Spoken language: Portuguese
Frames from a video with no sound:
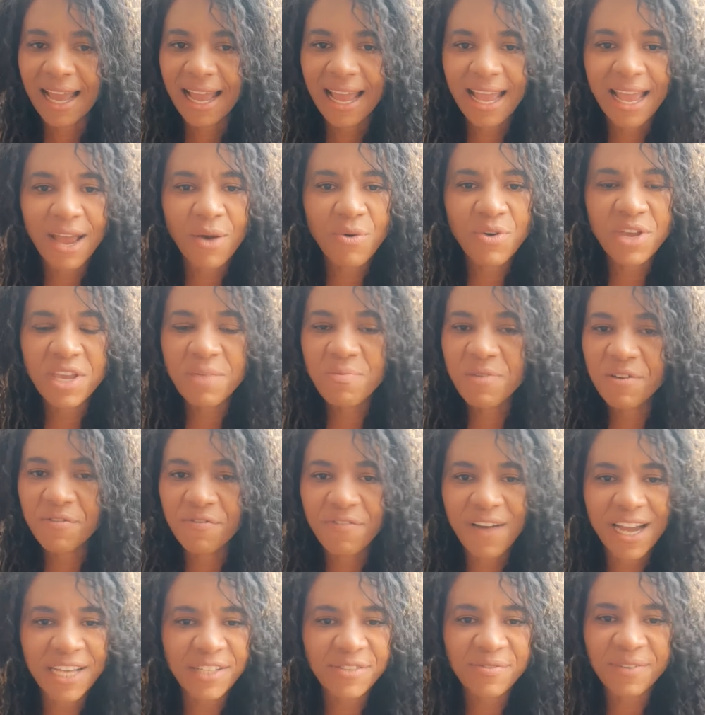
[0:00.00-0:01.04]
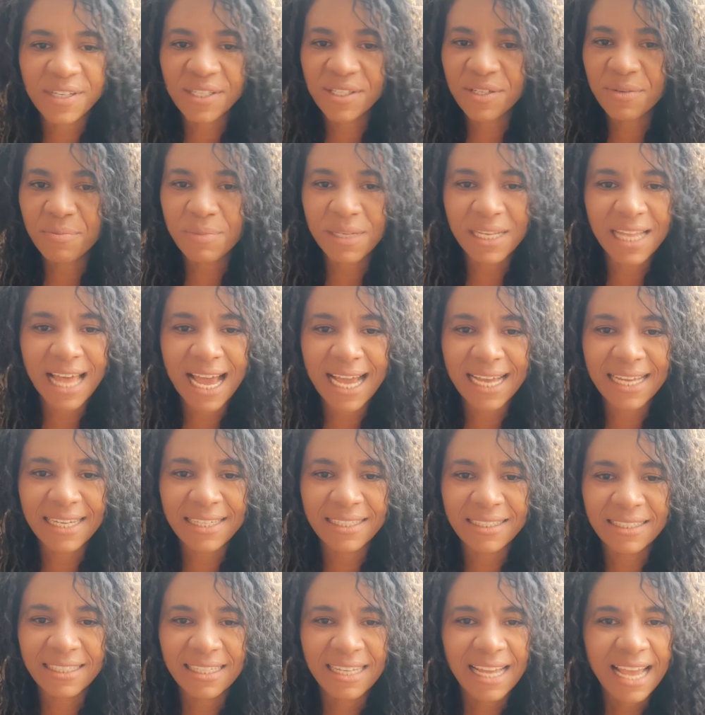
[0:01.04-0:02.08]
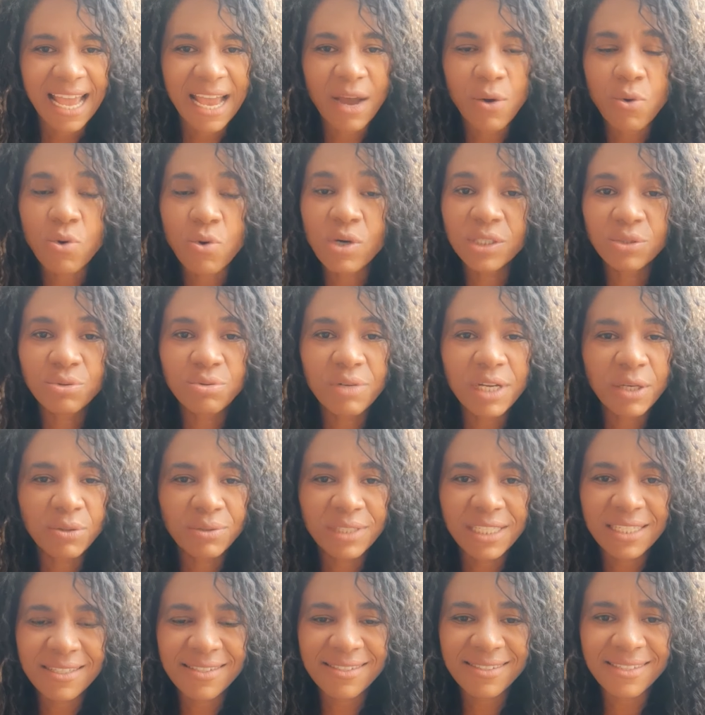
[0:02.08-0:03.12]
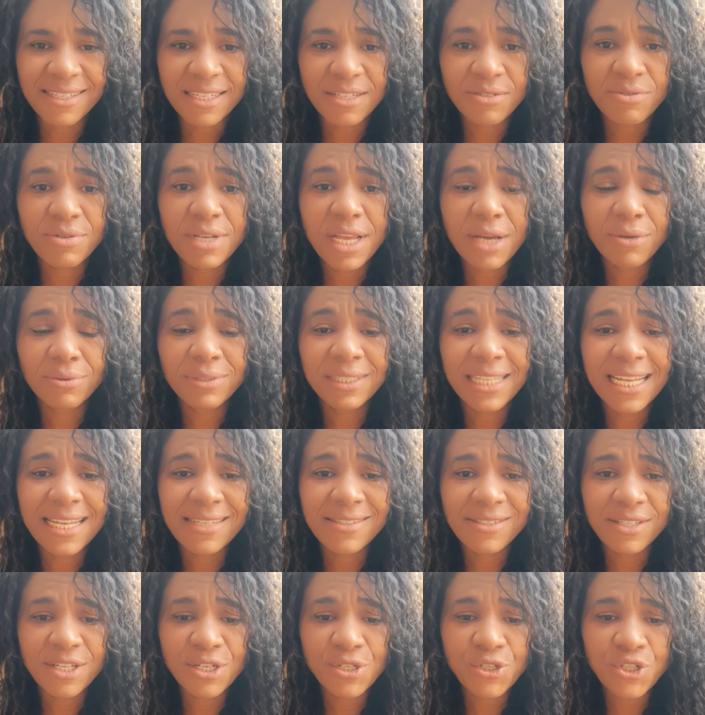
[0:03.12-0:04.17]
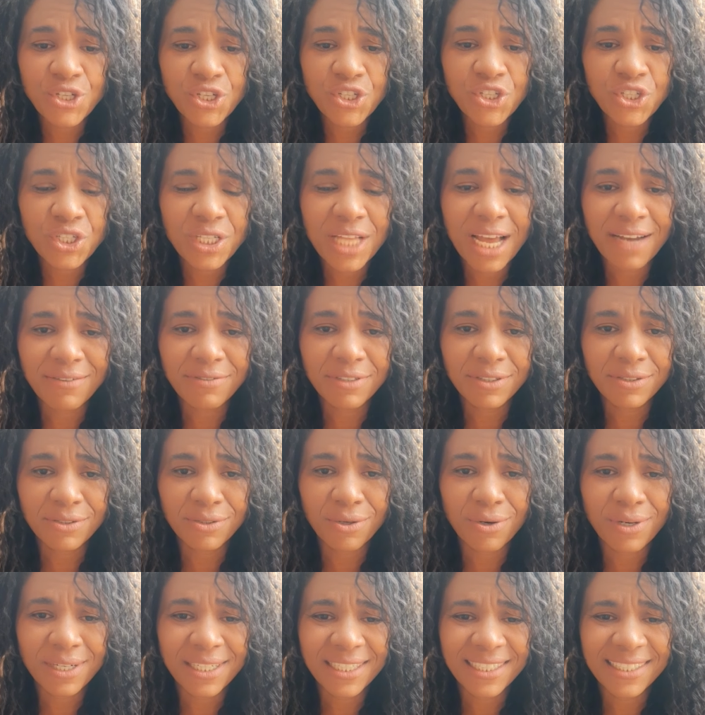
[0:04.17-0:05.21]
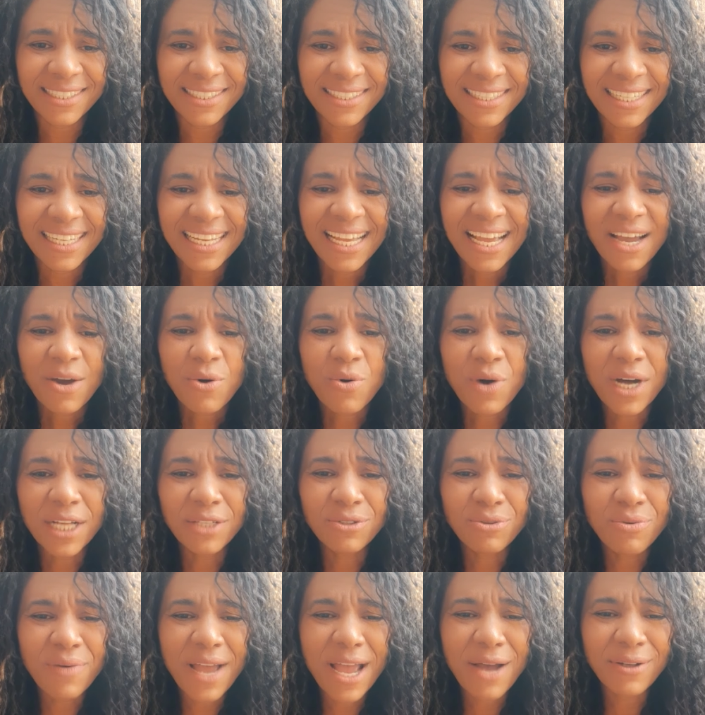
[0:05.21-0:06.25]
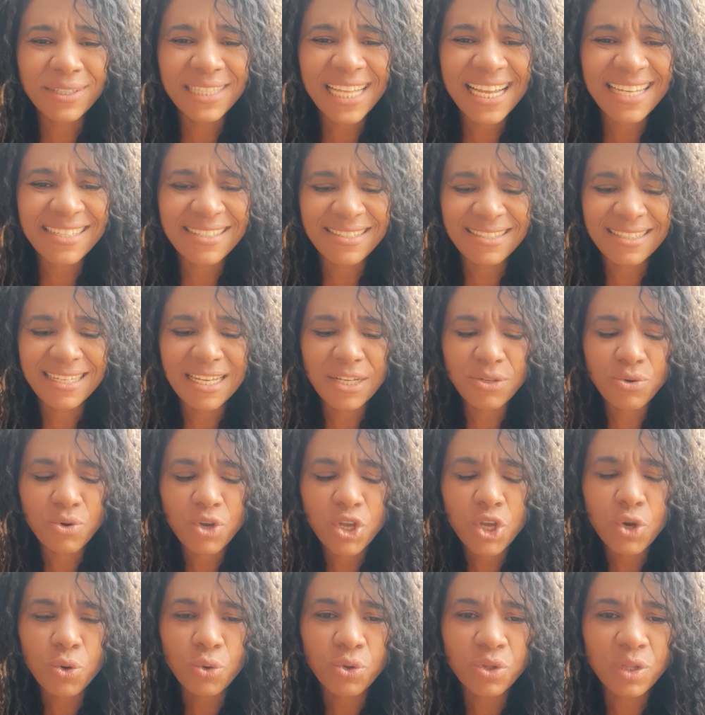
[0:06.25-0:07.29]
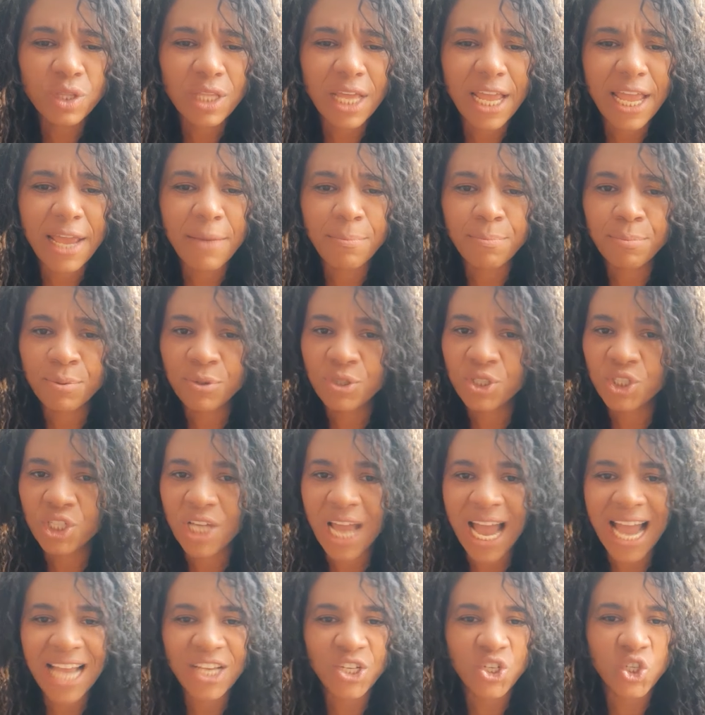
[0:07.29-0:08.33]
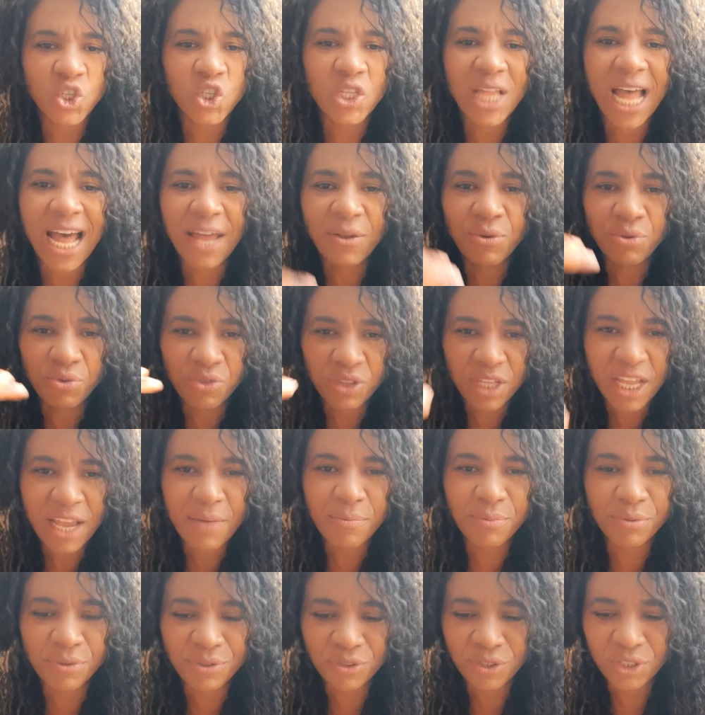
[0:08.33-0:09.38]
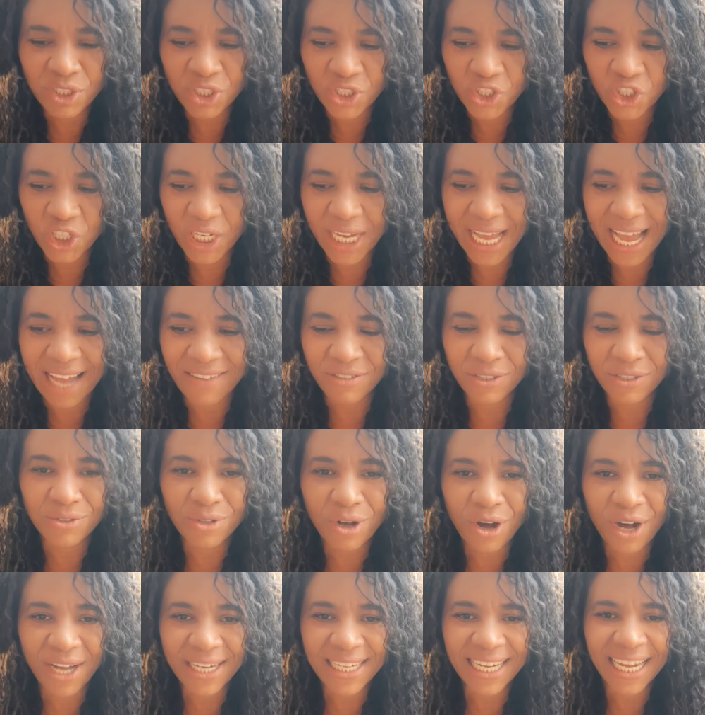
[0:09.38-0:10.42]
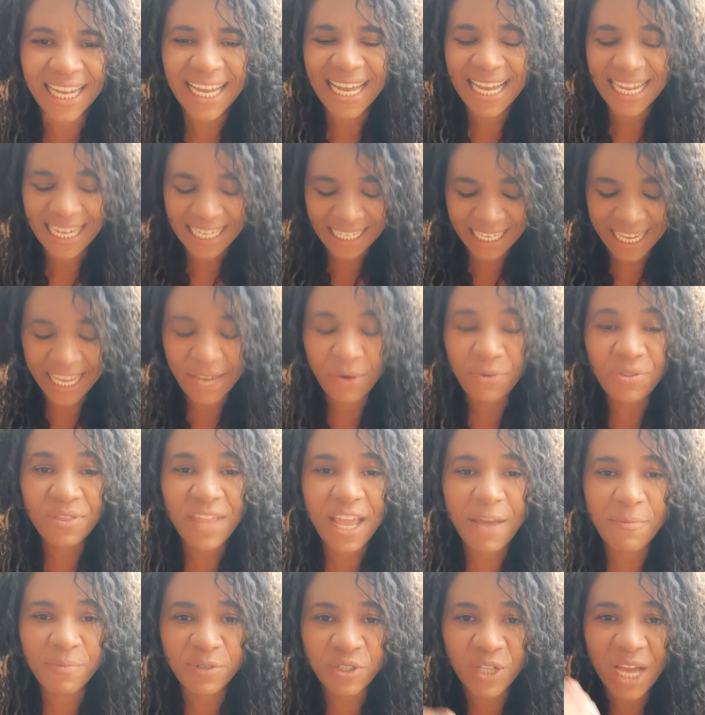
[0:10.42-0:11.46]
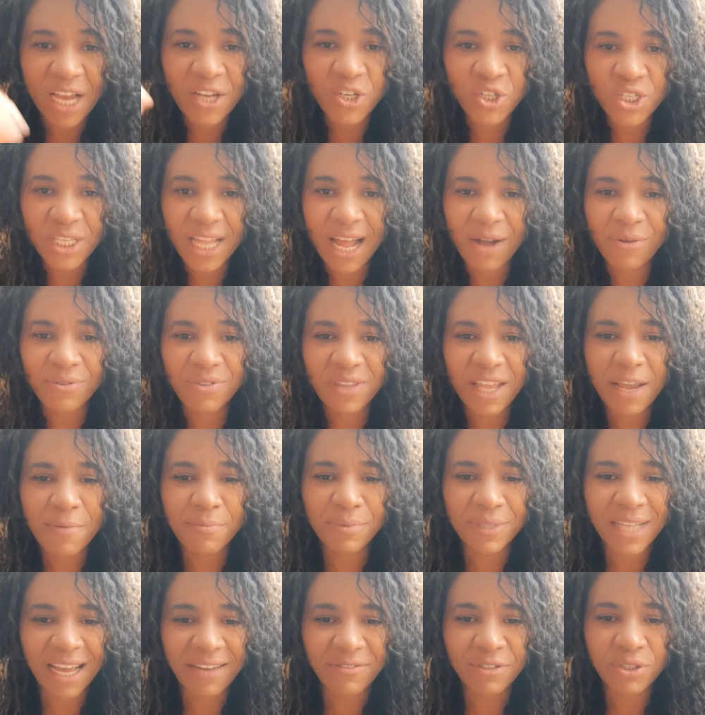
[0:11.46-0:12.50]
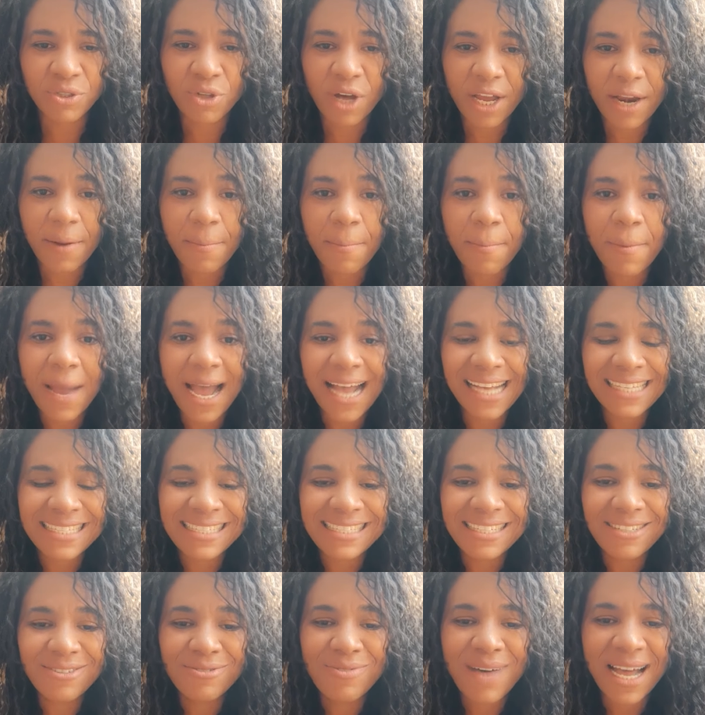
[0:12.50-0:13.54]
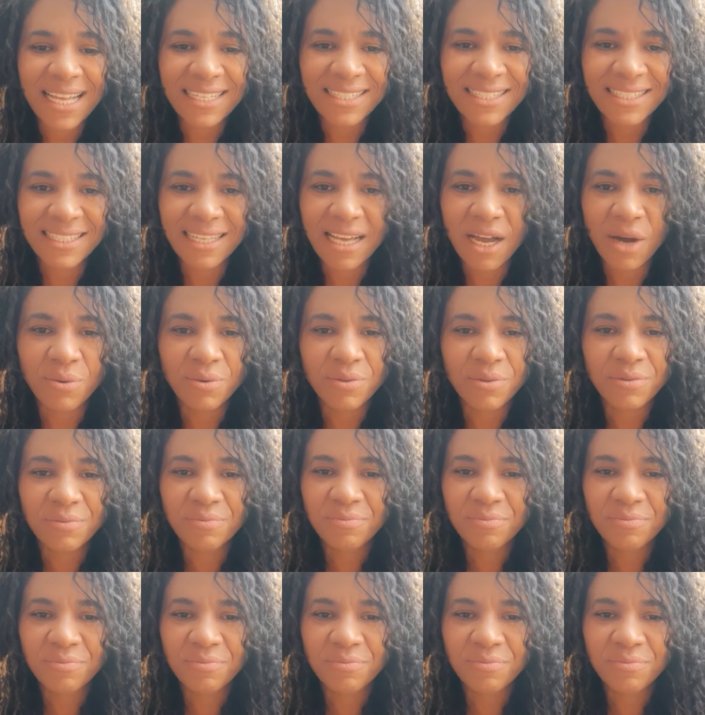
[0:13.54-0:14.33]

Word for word: é o que me faz fazer milagre. É quando eu decido e eu decidi te dar vitória. Quando eu decido que o tempo já está no tempo de chegar à vitória, que o tempo já está o tempo da vitória, a situação